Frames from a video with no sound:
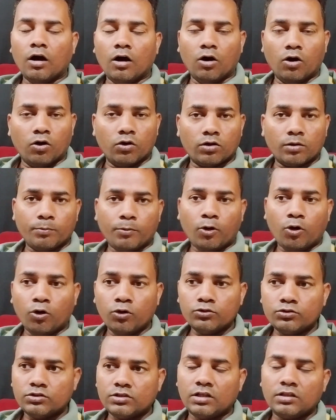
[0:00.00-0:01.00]
और
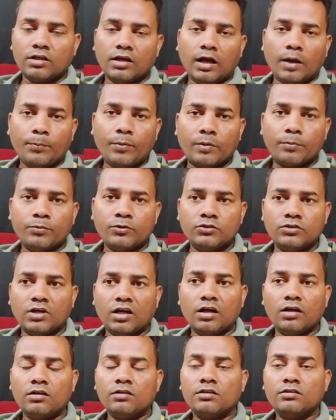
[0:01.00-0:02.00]
बहुत जल्द यहाँ पर
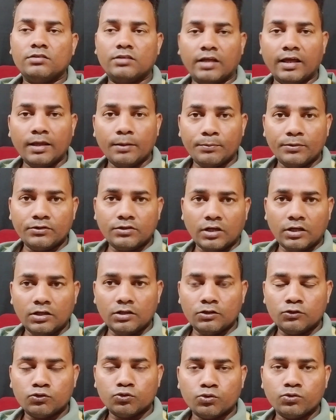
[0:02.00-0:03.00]
वीज़ा नए वीज़ा
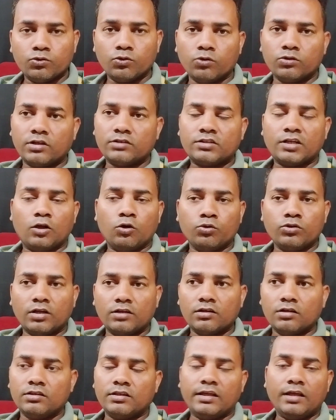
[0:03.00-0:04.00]
इशू होना चालू हो
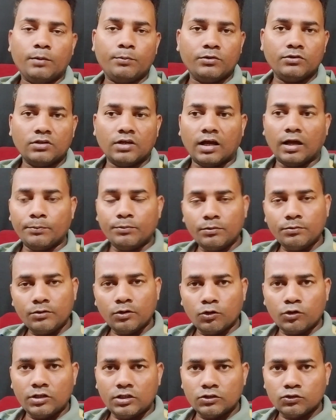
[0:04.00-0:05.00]
जाएंगे नए वीज़ा अभी
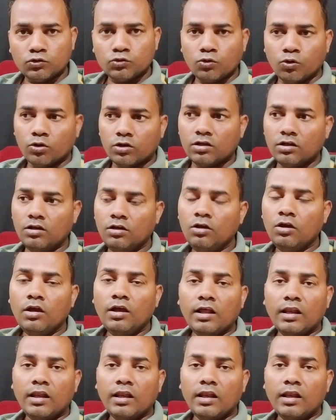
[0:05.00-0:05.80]
भी इशू हो रहे हैं